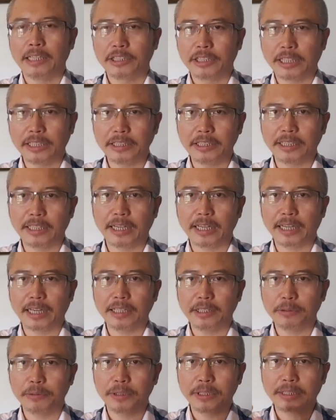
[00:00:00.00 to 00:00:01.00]
前几天呢，
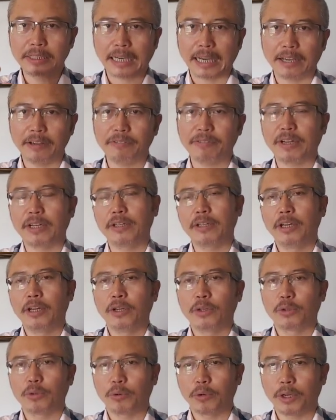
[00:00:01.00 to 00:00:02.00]
因为采访
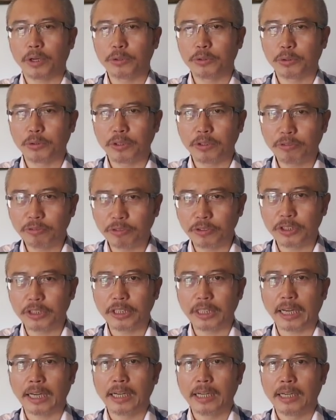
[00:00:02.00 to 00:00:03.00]
董瑶琼的父
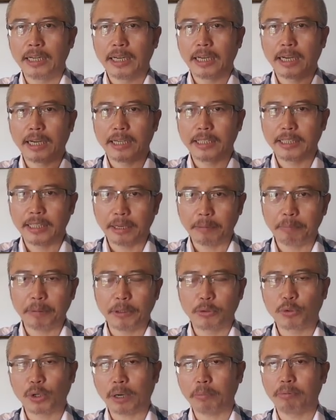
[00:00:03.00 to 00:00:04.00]
亲呢，啊，也
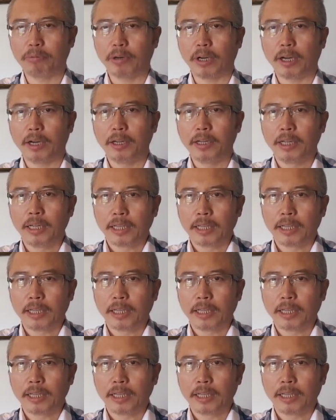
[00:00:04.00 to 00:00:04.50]
被抓捕了。